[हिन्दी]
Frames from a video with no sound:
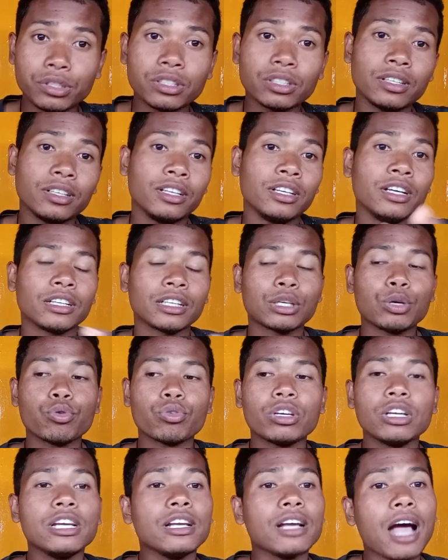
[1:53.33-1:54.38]
क्योंकि
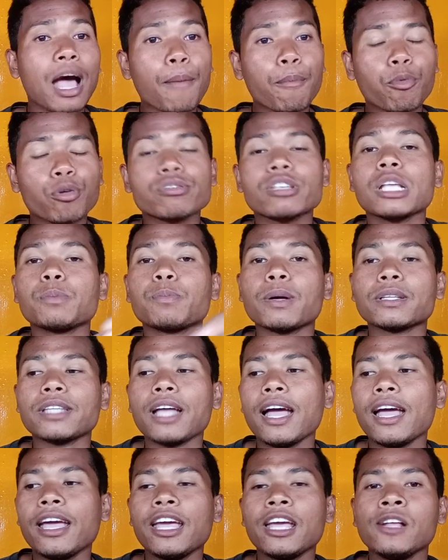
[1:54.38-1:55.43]
आपको शायद पता है
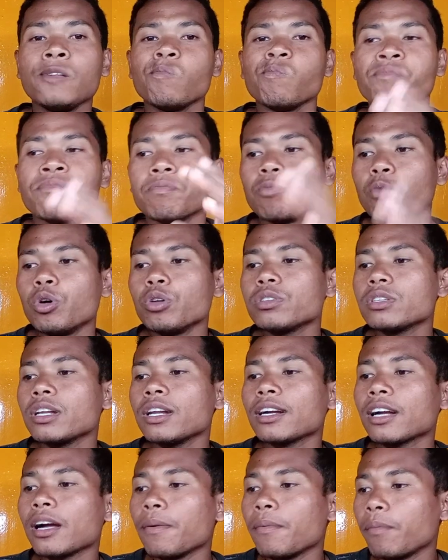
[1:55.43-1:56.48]
बहुत सारा
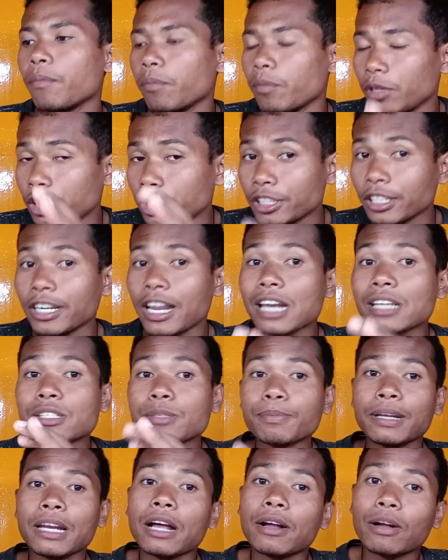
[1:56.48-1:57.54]
रिटेलर्स मेरा
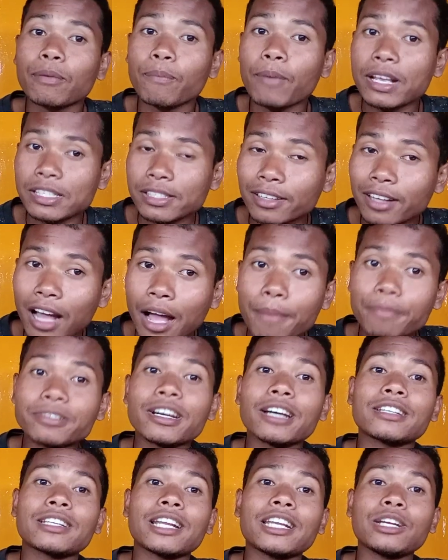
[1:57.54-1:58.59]
पास काम कर रही है
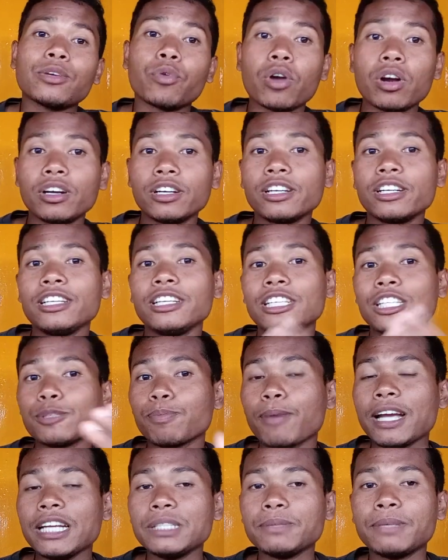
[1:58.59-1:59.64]
ऑलरेडी स्पाइस मनी
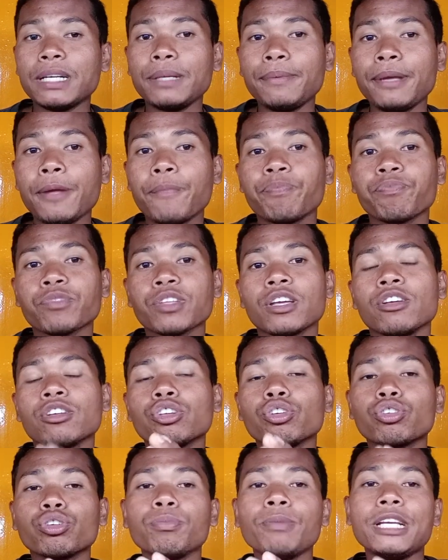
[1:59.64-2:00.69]
में क्योंकि मैं
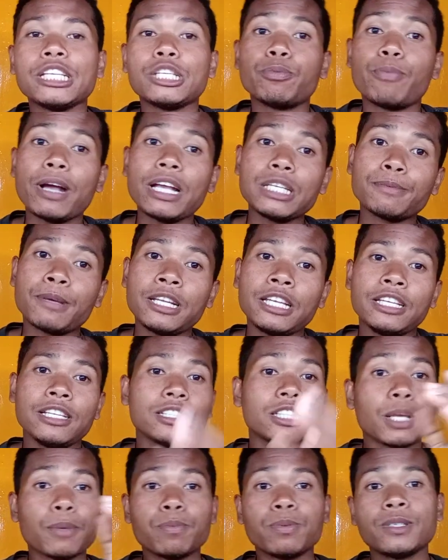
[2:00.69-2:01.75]
स्पाइस मनी
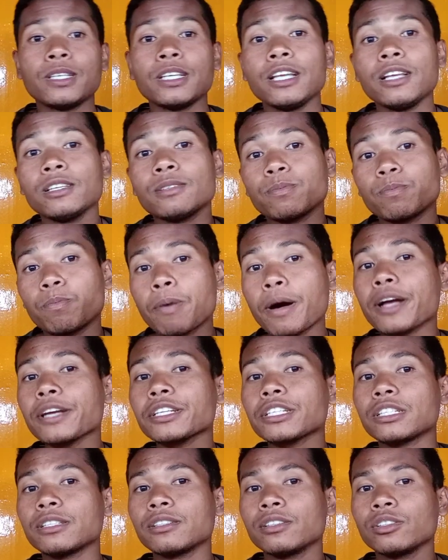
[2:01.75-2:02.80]
सबसे फर्स्ट
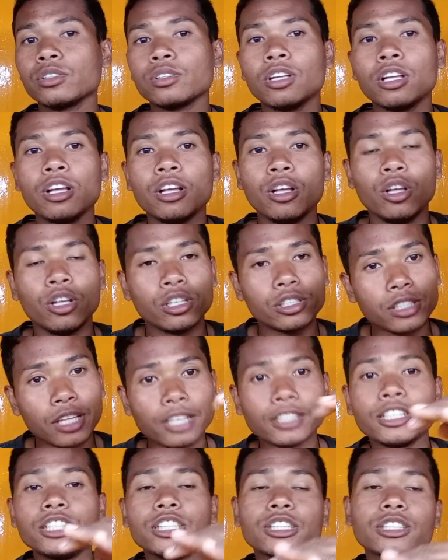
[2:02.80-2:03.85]
सजेस्ट
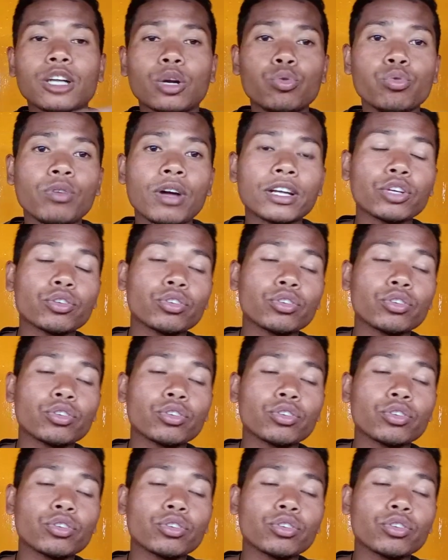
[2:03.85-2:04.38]
करूँगा क्योंकि मैं